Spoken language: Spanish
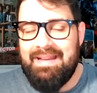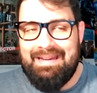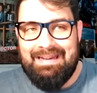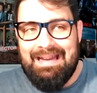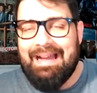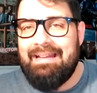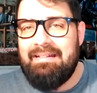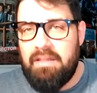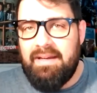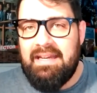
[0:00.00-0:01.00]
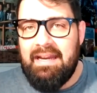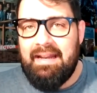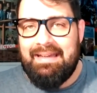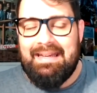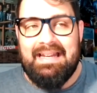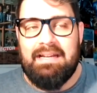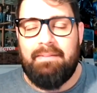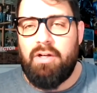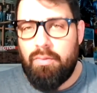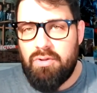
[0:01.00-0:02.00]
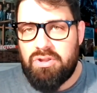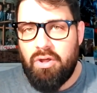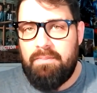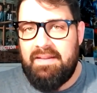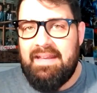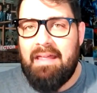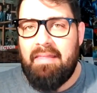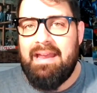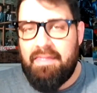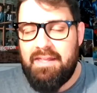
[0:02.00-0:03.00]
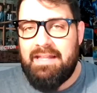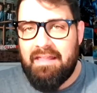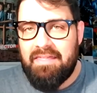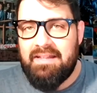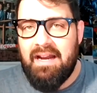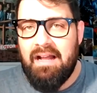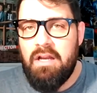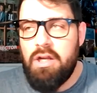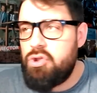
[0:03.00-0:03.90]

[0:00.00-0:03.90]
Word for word: y la gente me quiere y quiere saber cómo estoy, mi día a día, etcétera, etcétera,